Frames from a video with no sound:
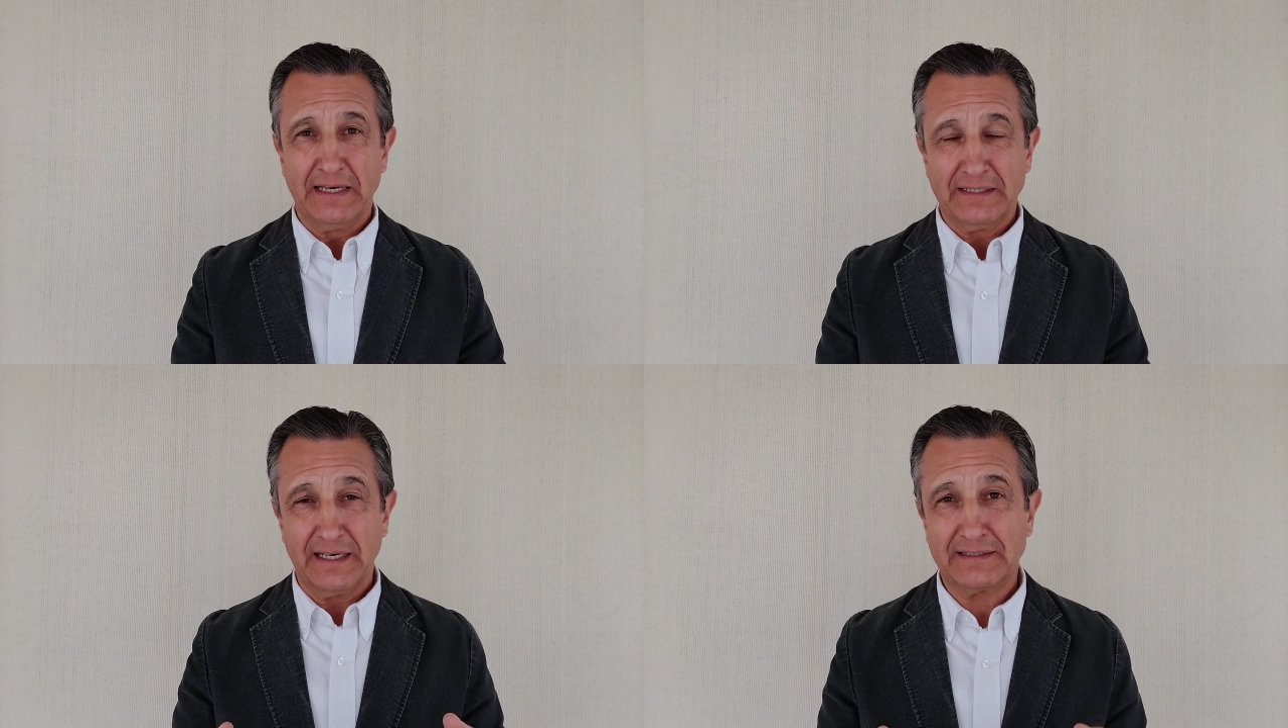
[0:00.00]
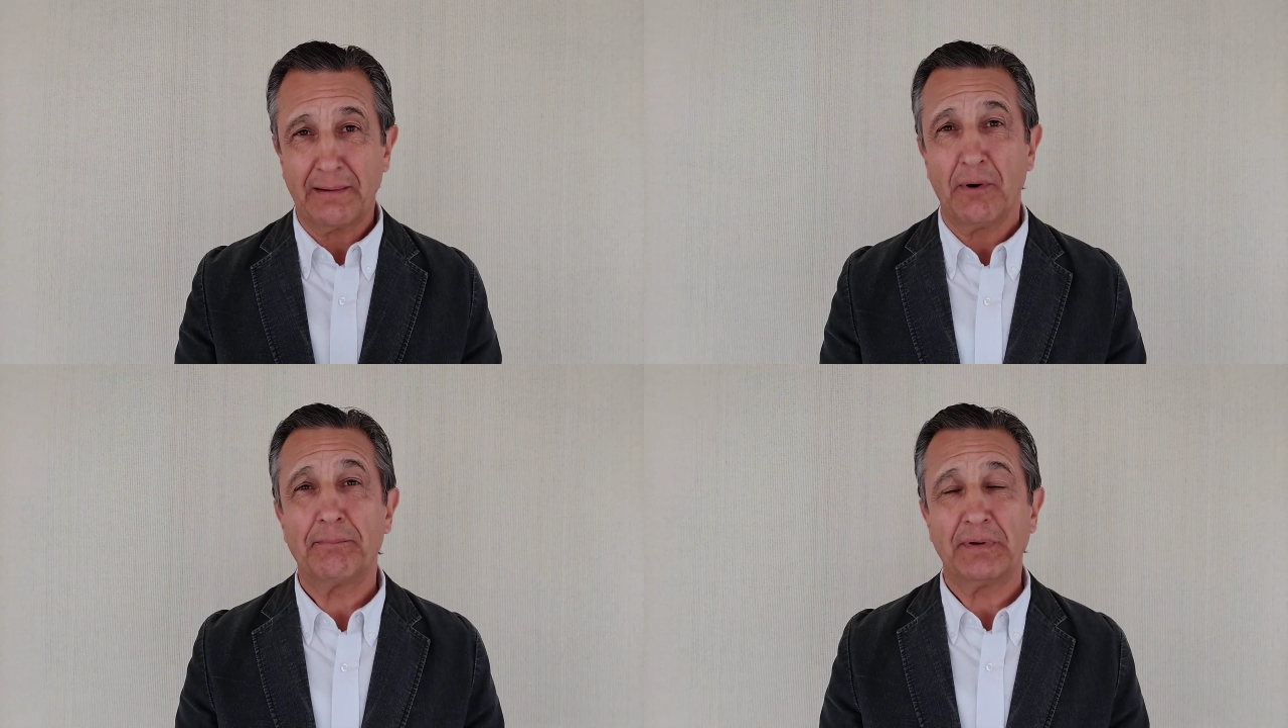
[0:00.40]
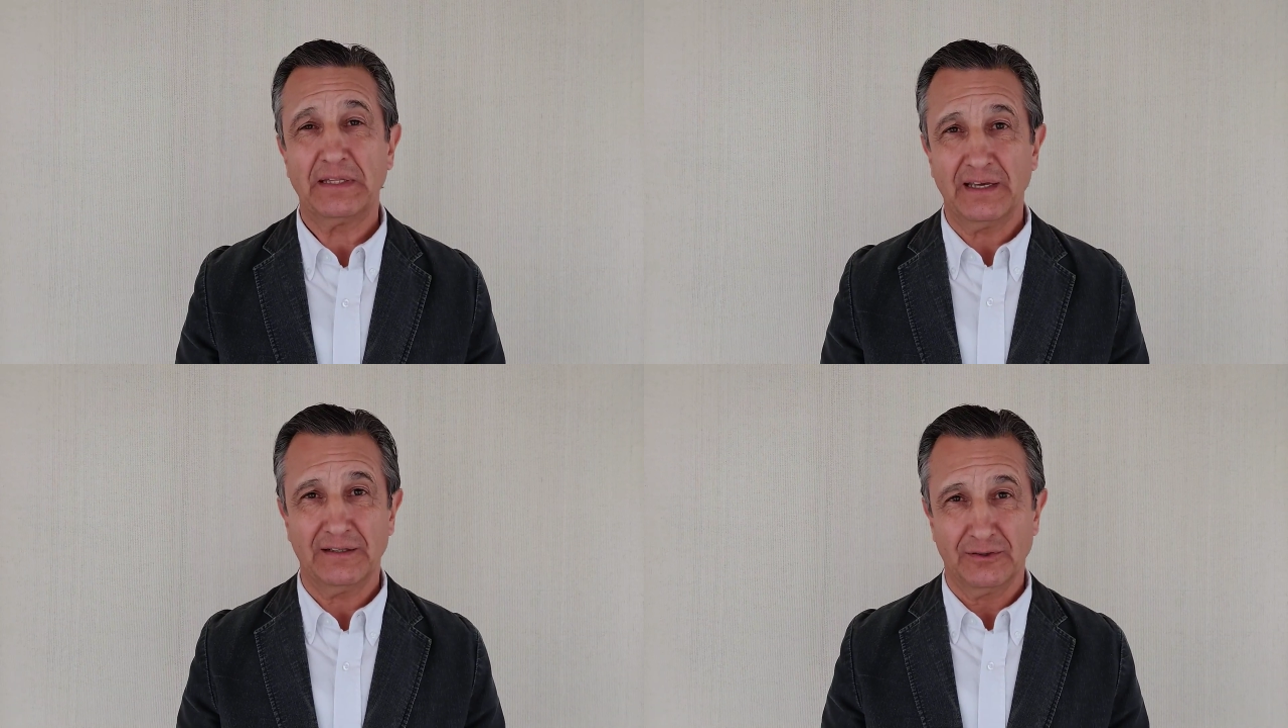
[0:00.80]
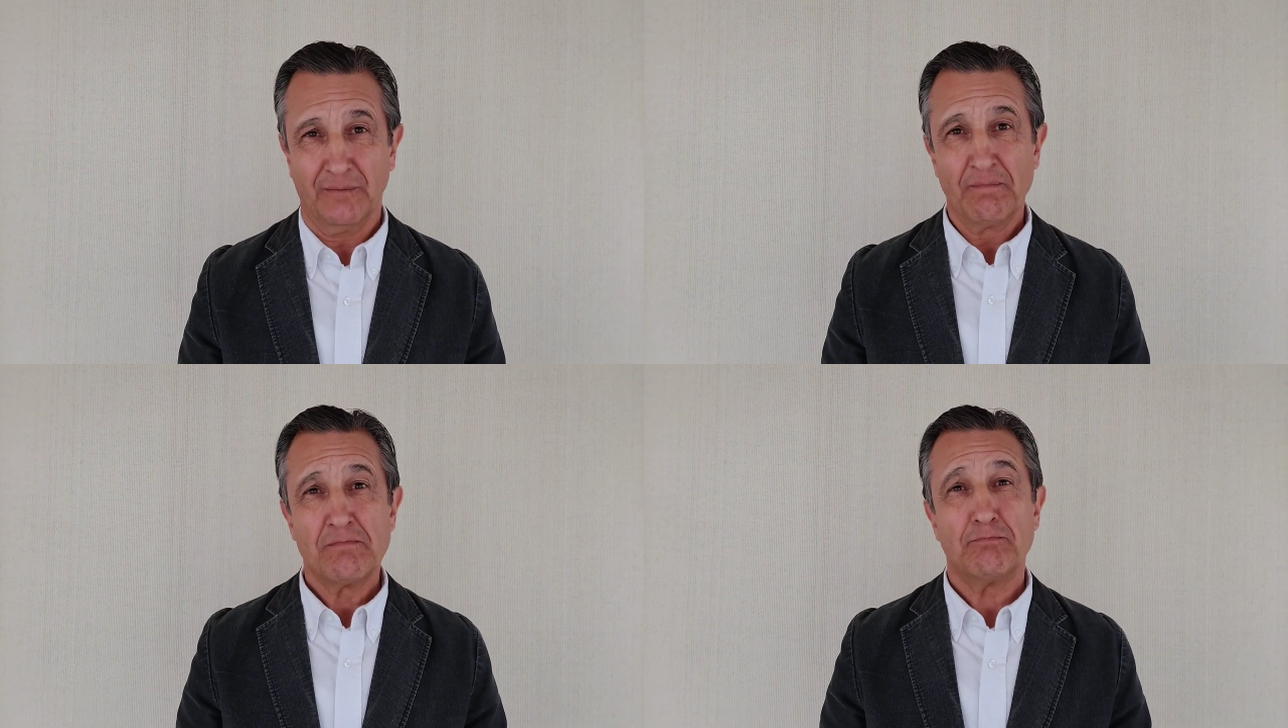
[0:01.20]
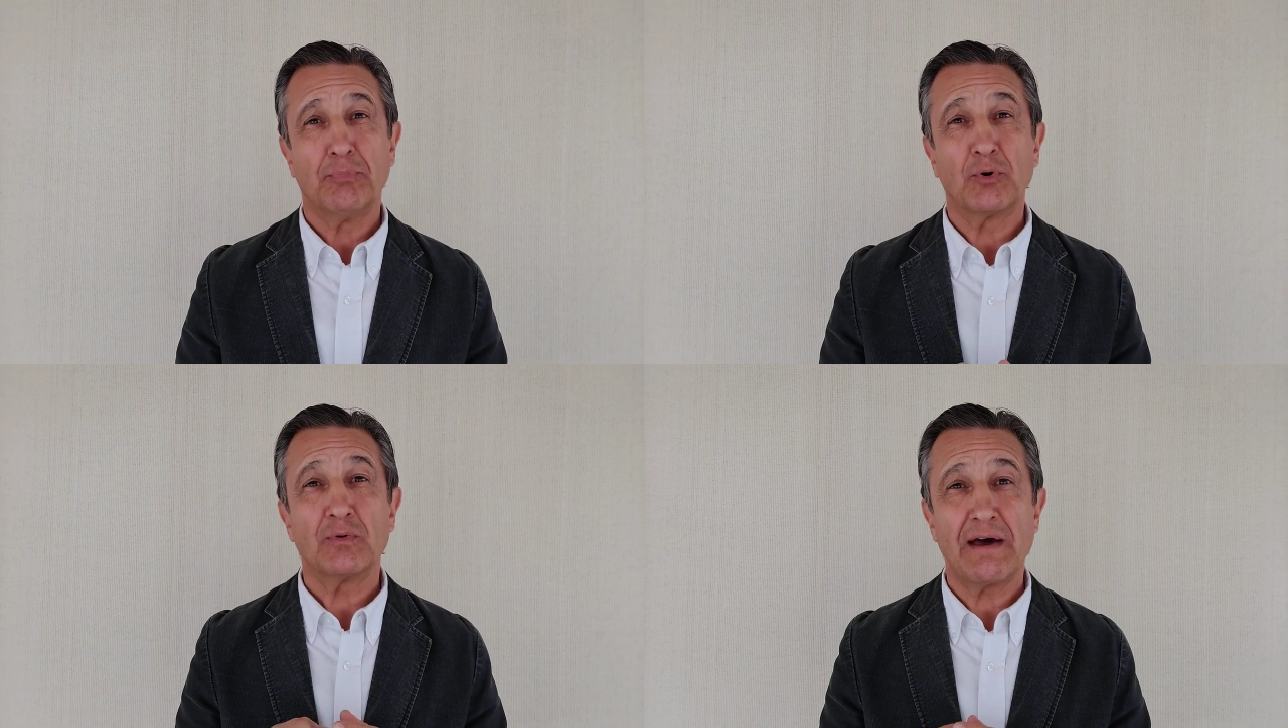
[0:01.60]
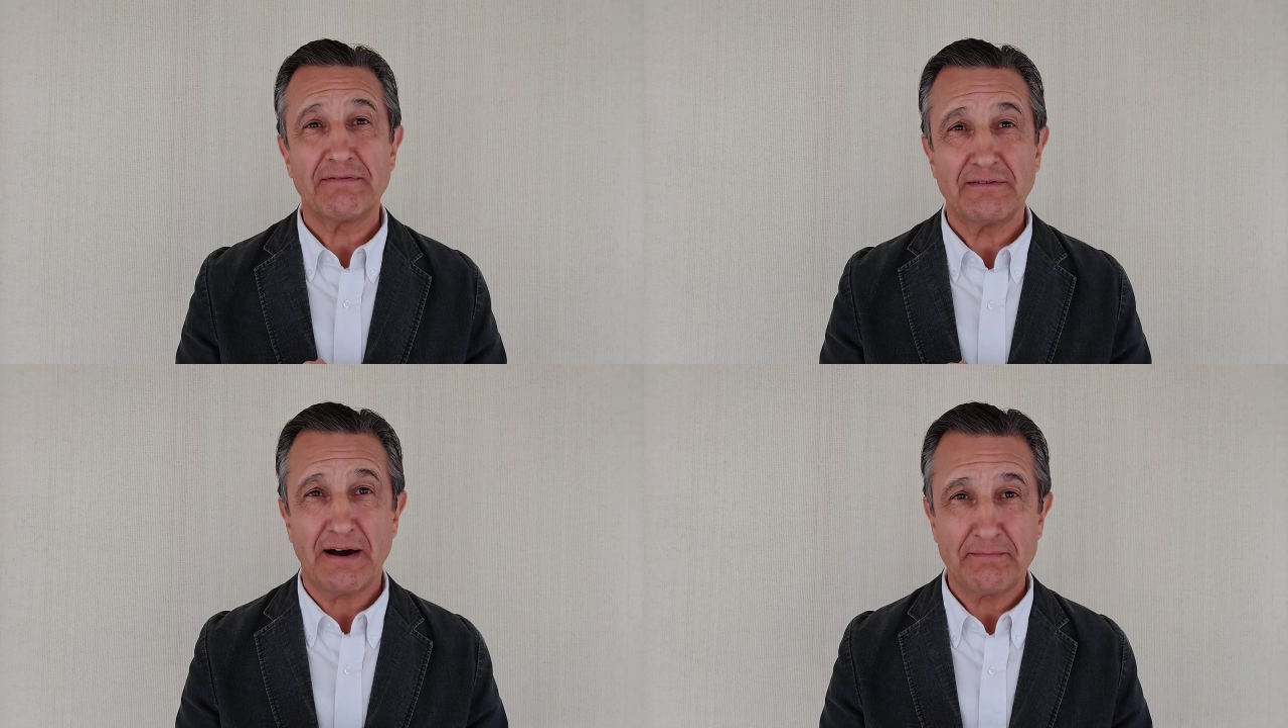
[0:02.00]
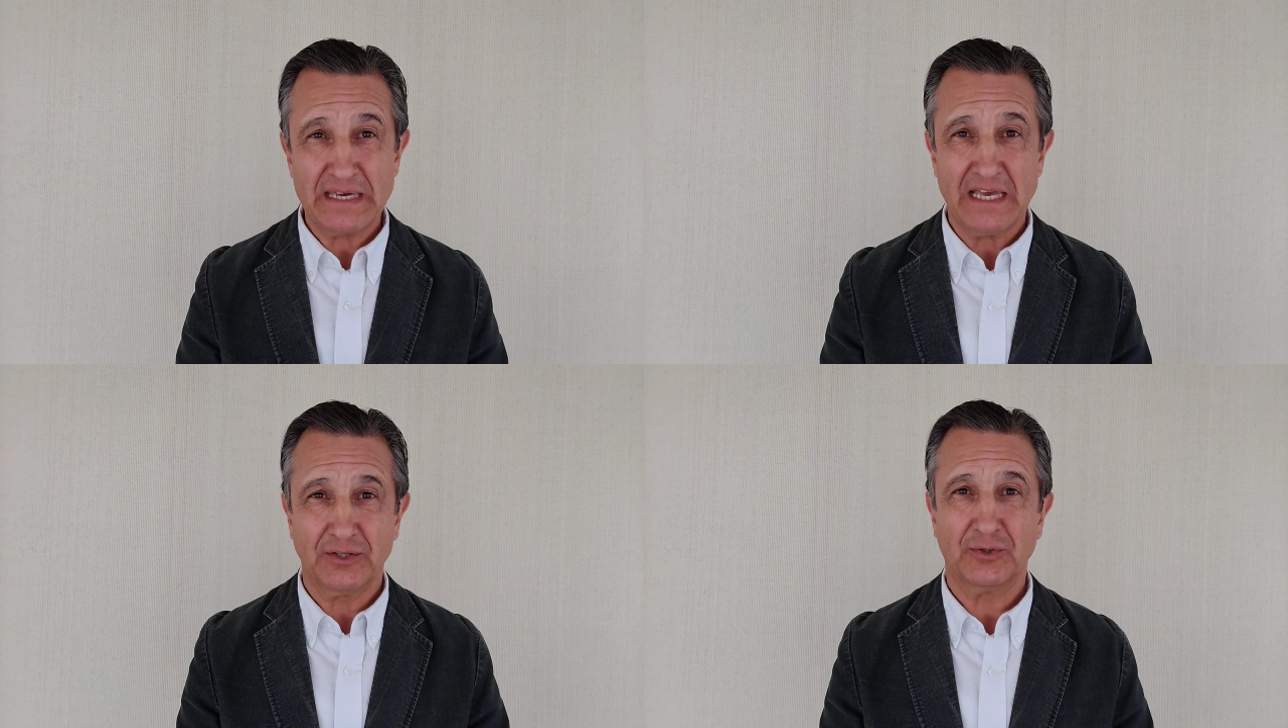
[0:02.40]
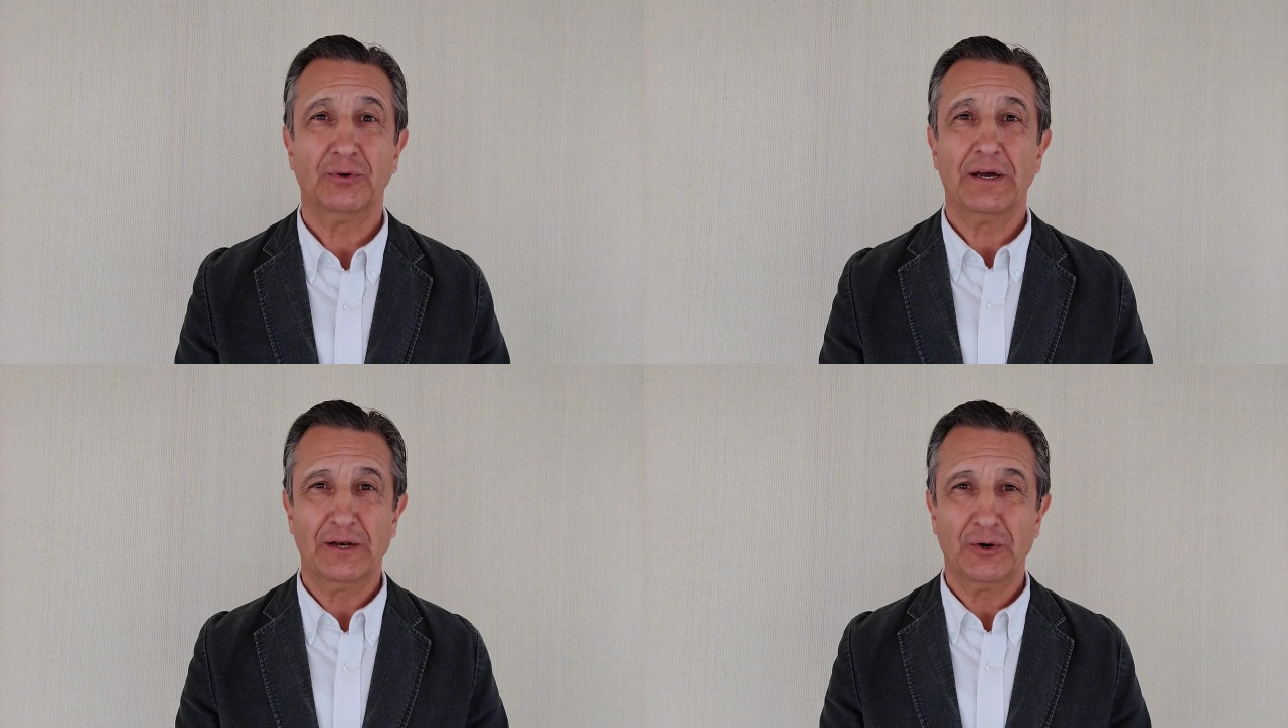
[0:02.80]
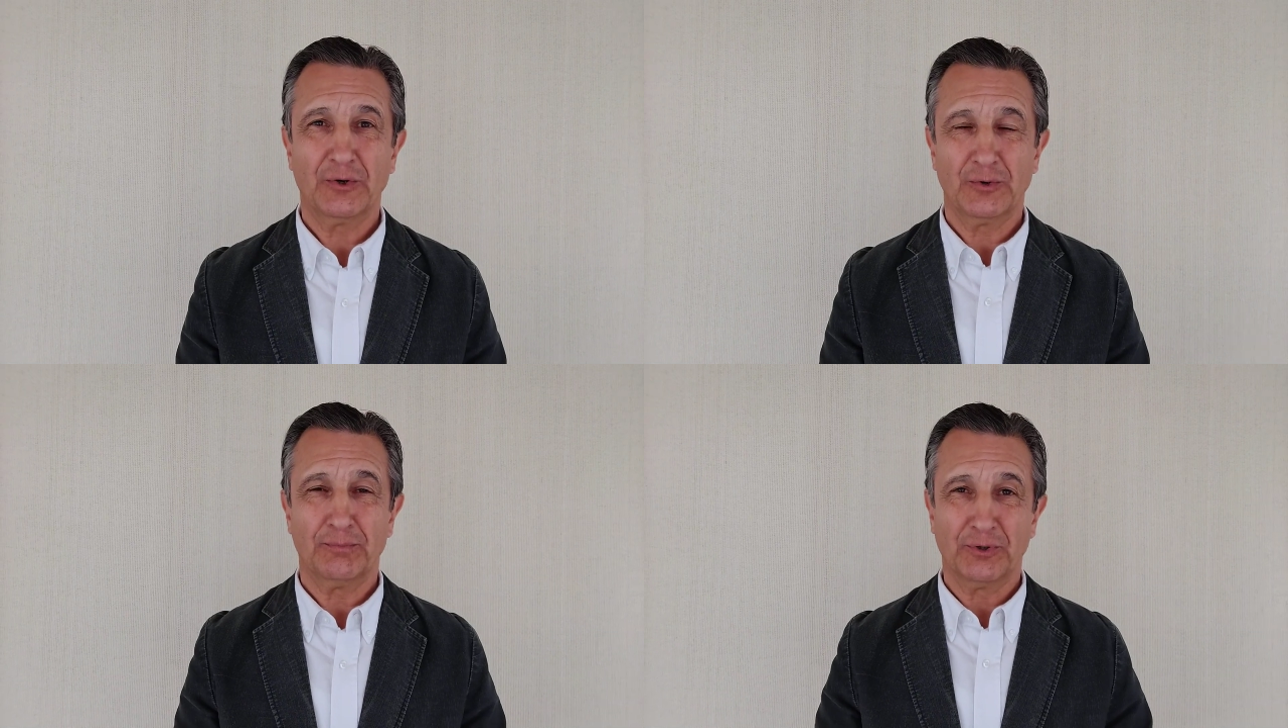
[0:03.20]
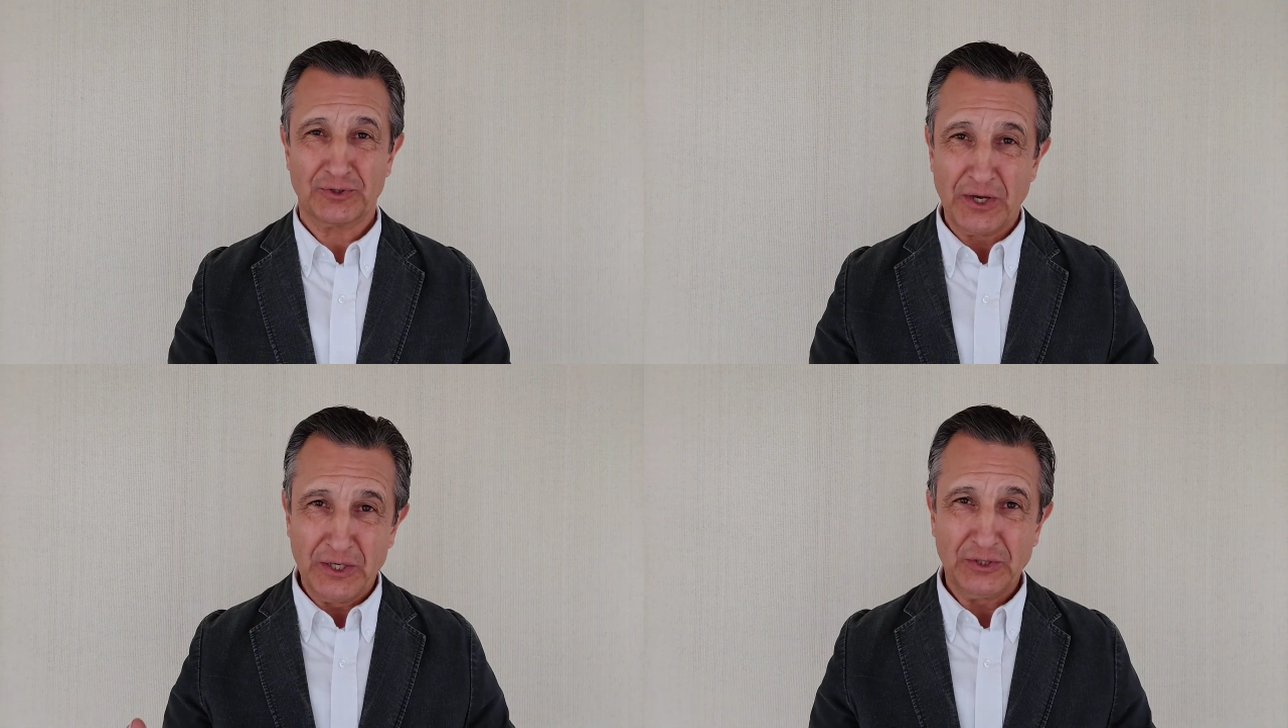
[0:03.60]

Y estamos pidiendo por un avivamiento en los grupos.